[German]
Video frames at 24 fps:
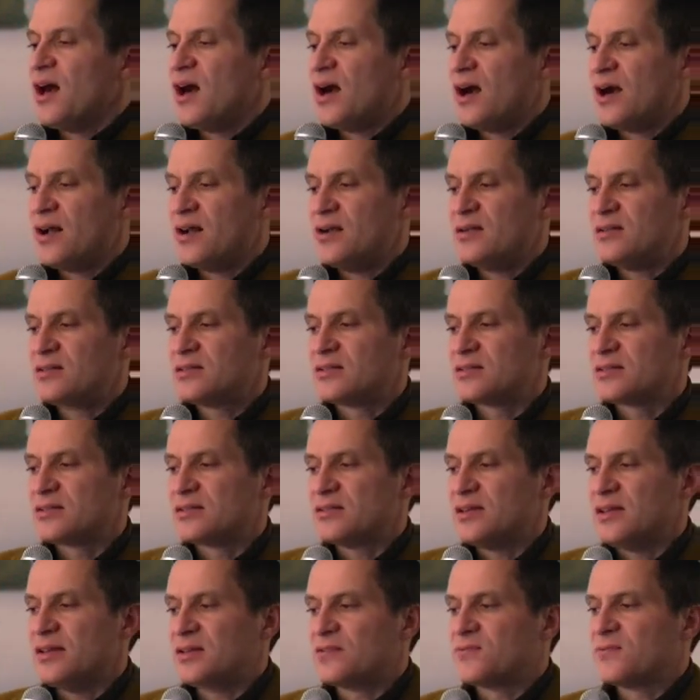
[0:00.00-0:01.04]

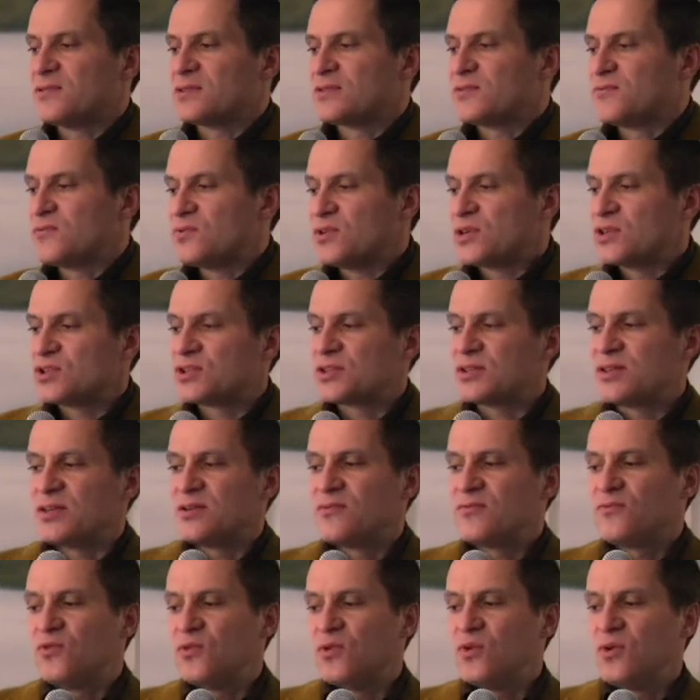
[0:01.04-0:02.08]
als etwas
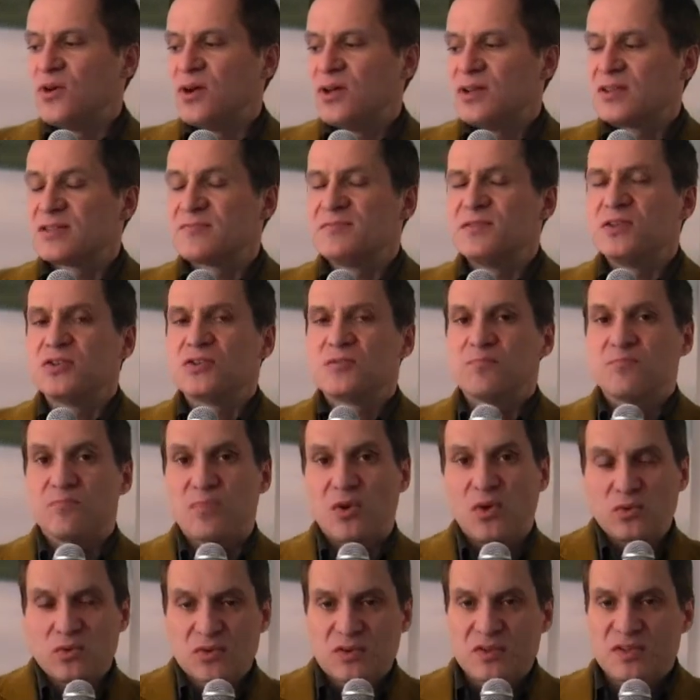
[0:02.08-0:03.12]
vorstellen, wo zwischen
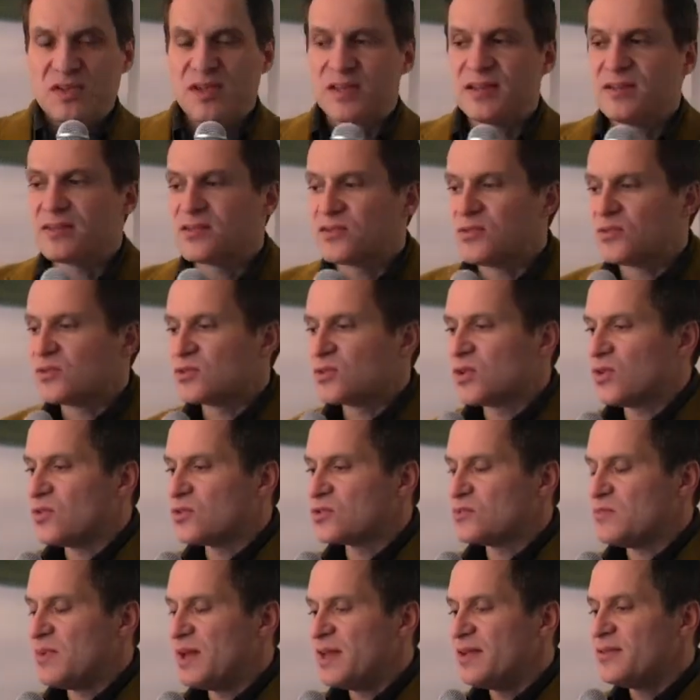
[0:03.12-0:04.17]
Produzenten und
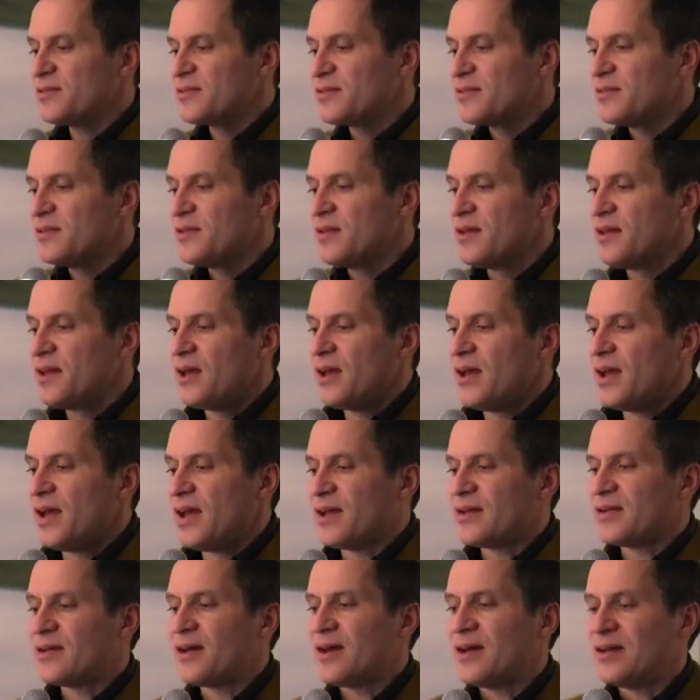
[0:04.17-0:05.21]
Konsumenten
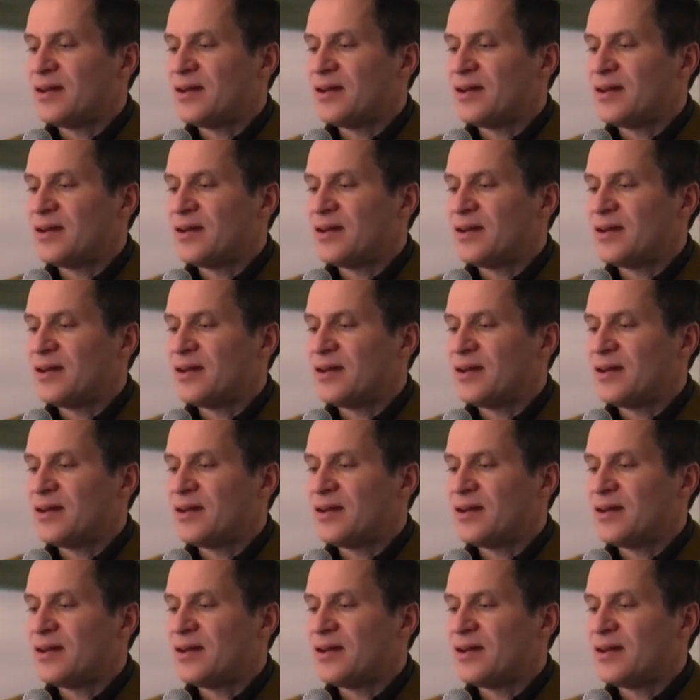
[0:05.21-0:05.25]
ein